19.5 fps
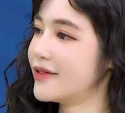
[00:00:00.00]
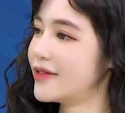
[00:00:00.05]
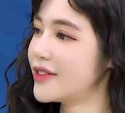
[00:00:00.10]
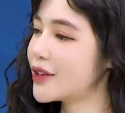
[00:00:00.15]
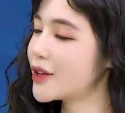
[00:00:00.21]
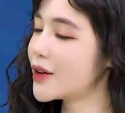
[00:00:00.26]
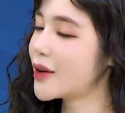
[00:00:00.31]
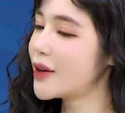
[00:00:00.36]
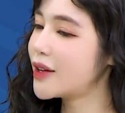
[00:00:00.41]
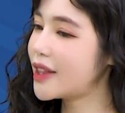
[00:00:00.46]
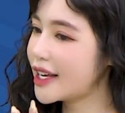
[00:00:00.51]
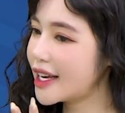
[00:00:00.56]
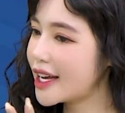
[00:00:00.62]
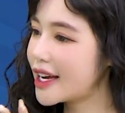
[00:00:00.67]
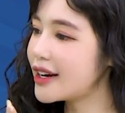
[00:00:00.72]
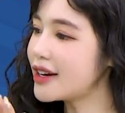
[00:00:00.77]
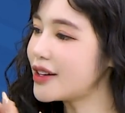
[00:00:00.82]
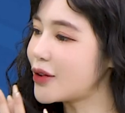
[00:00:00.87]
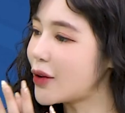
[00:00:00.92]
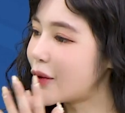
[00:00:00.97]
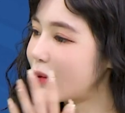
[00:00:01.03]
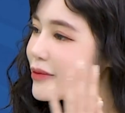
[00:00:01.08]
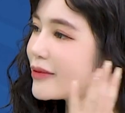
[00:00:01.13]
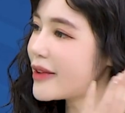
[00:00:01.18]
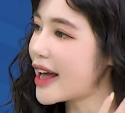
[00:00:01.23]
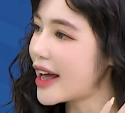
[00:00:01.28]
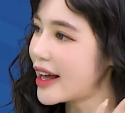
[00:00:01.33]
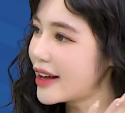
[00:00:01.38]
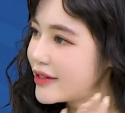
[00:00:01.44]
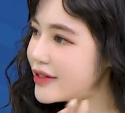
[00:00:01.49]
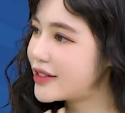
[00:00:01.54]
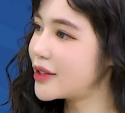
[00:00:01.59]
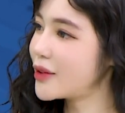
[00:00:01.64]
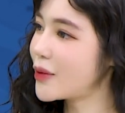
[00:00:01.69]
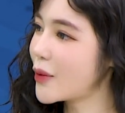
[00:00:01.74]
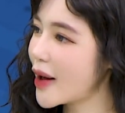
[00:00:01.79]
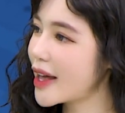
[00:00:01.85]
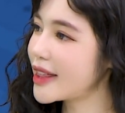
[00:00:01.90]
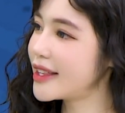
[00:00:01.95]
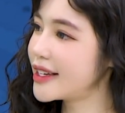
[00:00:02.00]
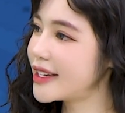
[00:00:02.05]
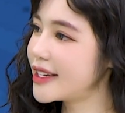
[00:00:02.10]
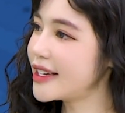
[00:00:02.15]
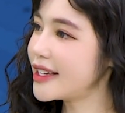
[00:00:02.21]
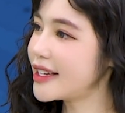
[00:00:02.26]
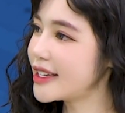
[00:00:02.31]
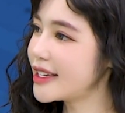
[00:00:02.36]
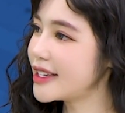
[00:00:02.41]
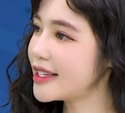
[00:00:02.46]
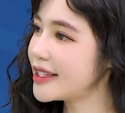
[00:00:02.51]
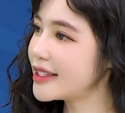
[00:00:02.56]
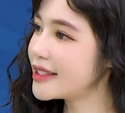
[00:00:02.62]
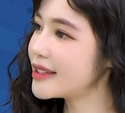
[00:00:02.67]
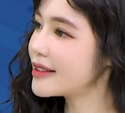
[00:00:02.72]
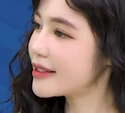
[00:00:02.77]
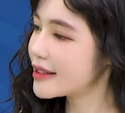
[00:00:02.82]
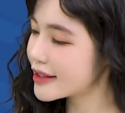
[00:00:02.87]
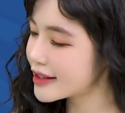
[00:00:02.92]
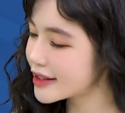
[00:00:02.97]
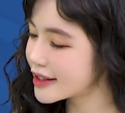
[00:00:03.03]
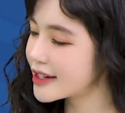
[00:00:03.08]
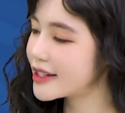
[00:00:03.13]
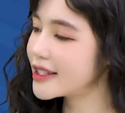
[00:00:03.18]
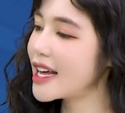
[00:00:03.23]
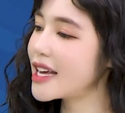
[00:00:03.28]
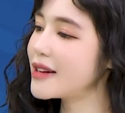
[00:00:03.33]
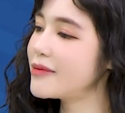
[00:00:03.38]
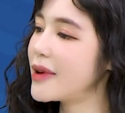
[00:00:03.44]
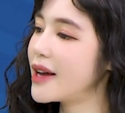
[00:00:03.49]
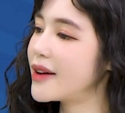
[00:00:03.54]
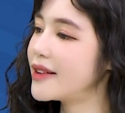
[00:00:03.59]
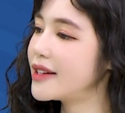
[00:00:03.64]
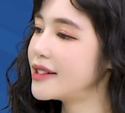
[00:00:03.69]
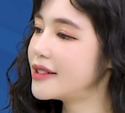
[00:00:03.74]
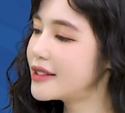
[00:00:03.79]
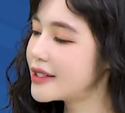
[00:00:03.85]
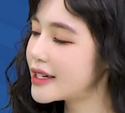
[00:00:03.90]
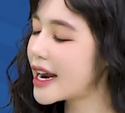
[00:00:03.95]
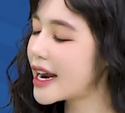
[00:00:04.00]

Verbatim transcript: vừa rồi thì Karik cũng đã vượt qua những cái thử thách mà Ellie đưa